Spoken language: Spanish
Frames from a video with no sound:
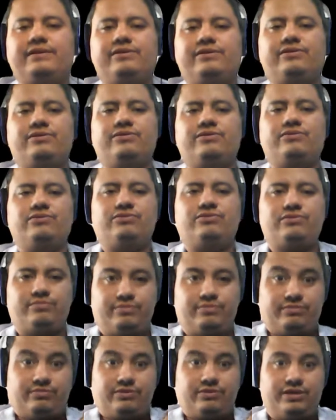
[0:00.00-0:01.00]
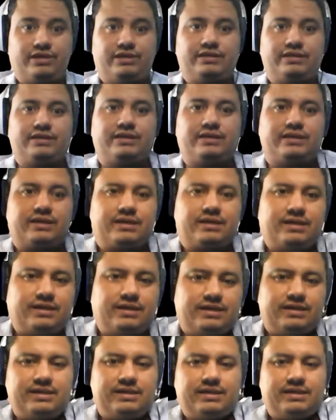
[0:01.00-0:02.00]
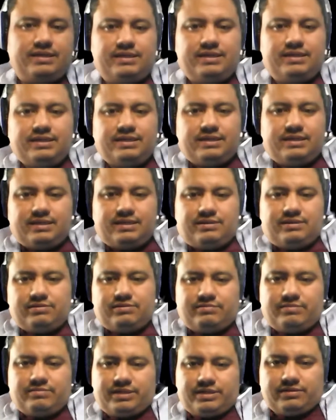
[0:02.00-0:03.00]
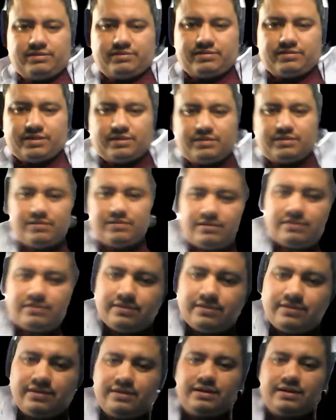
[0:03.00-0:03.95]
Yo con gusto pues voy a estar acá tomando eso.